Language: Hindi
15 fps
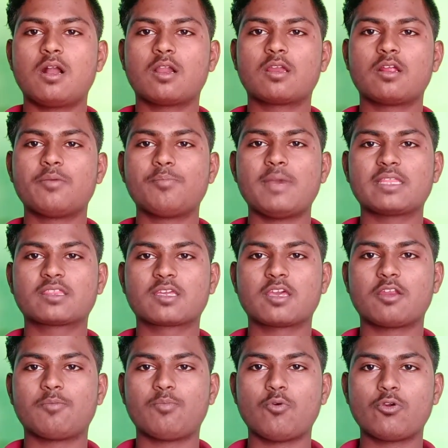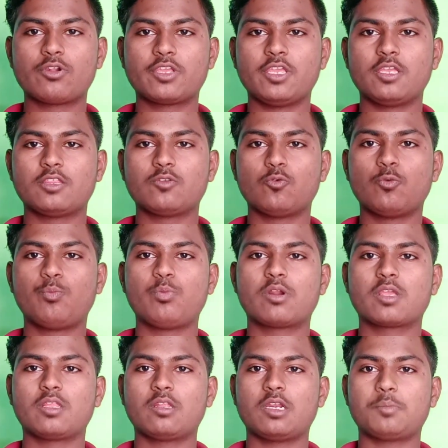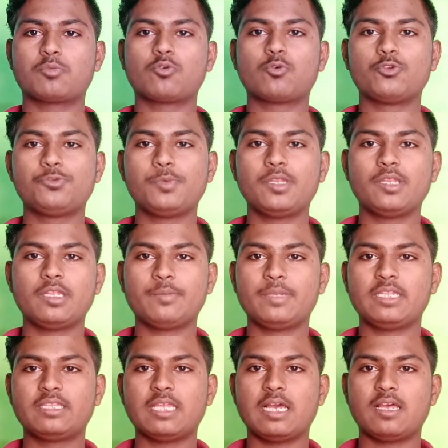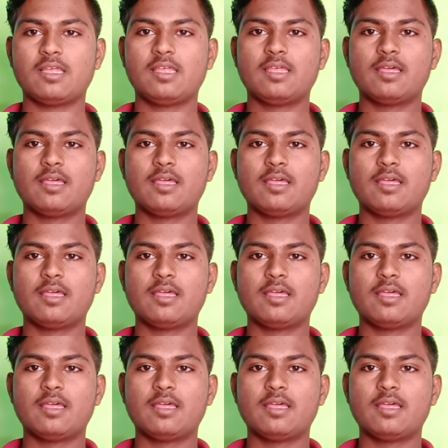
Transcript: अगर हम बात करें पोर्ट की तो ऊपर की तरफ कुछ भी नहीं मिलता